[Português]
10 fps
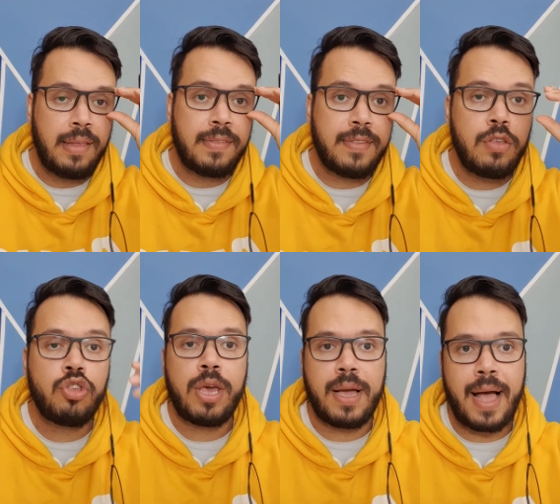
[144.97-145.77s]
Se
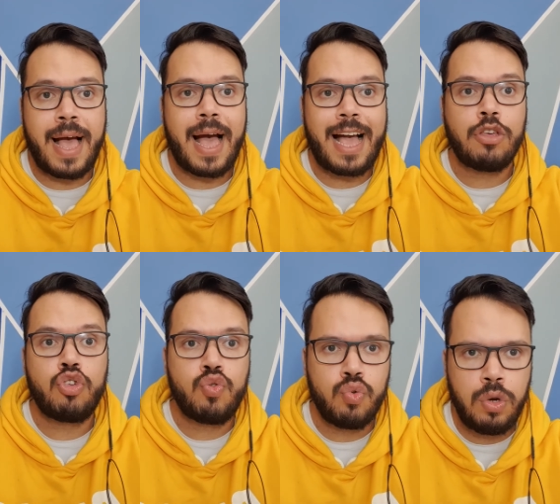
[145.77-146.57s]
chegar a
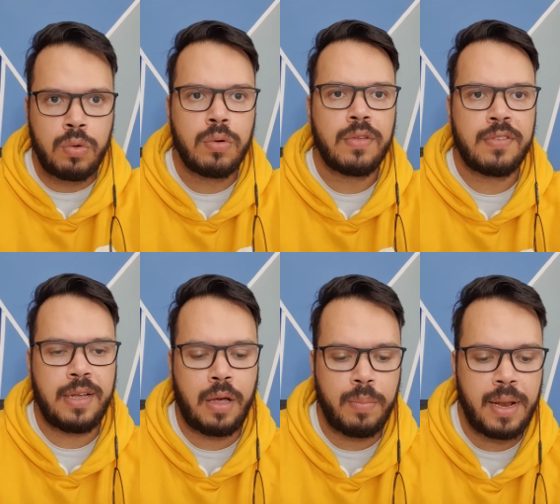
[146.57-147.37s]
julho,
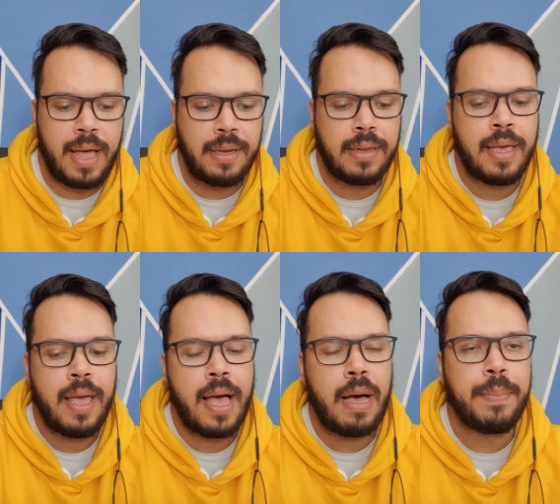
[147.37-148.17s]
será um milagre.
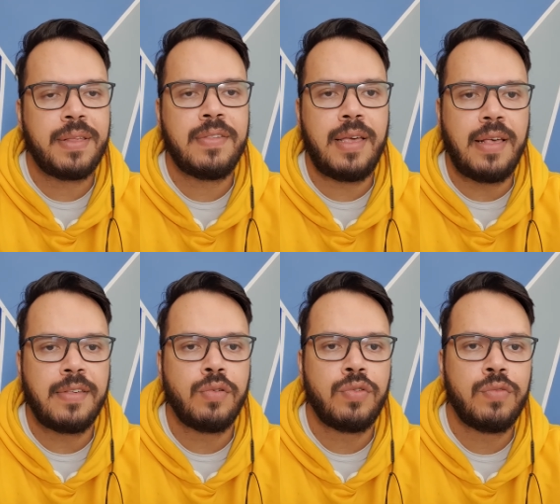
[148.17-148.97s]
A
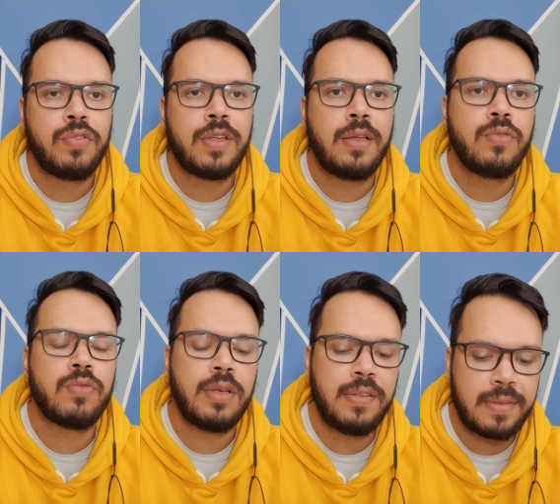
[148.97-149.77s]
paciência do Silvio
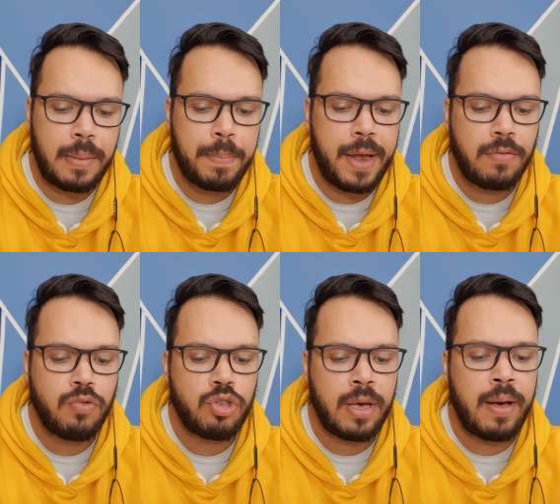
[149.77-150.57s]
Santos está perto
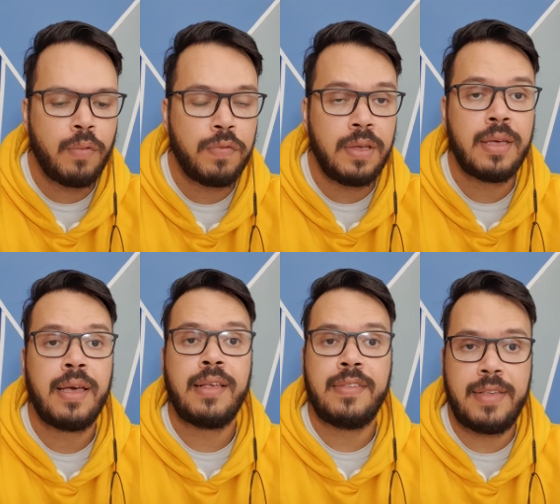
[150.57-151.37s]
de chegar ao fim,
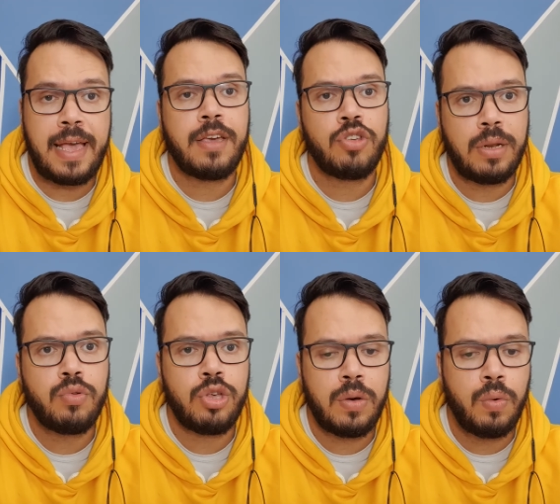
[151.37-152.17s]
se é que já não
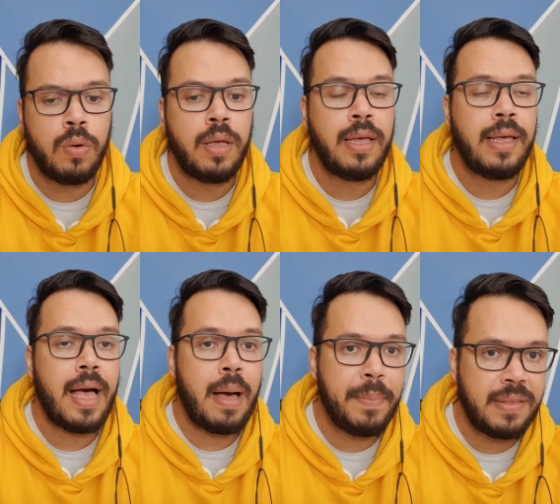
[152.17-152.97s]
chegou.
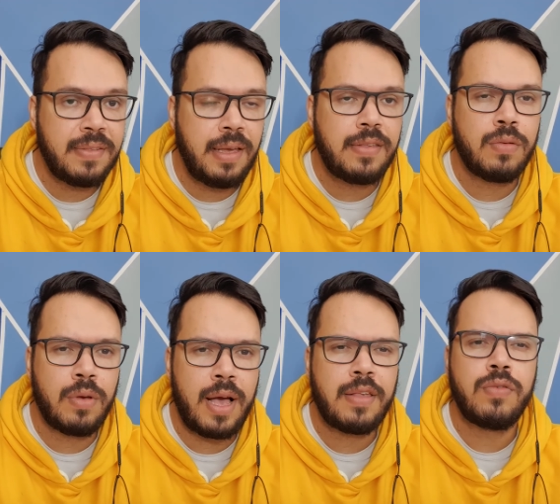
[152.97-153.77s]
A paciência, no
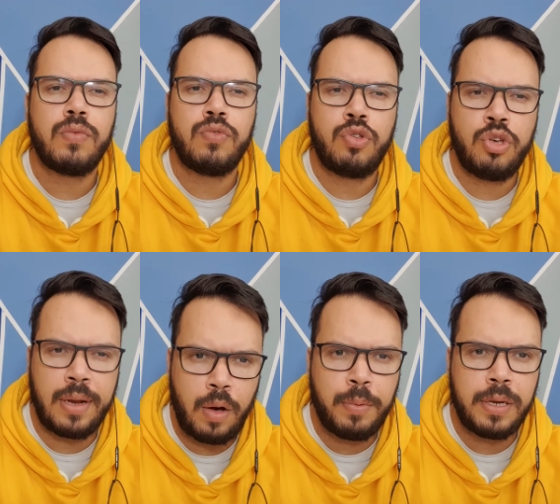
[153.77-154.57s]
caso, de
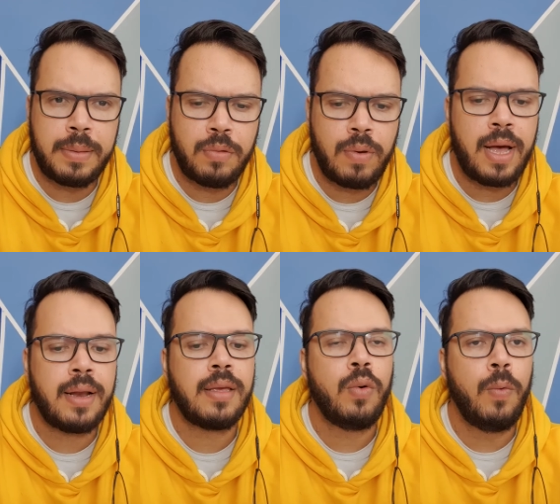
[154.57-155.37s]
tirar o programa do ar.